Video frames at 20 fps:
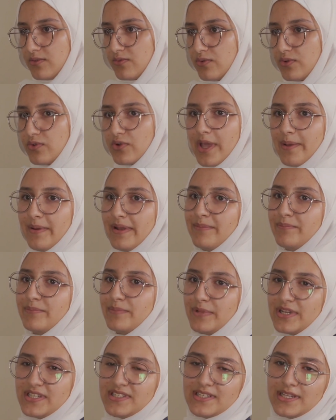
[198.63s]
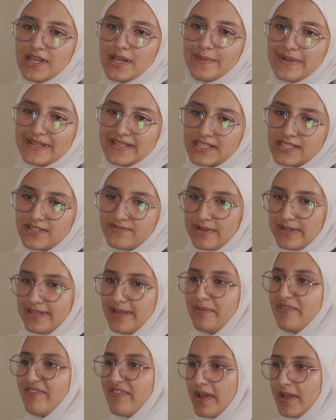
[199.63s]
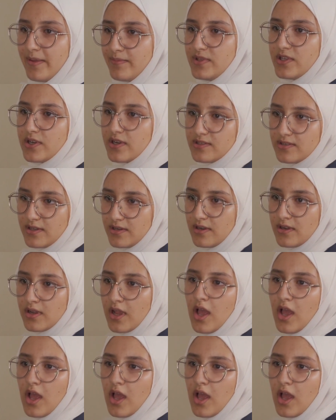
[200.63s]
وانه كمان بلس ان انا بدرس فده بيفهمني اكتر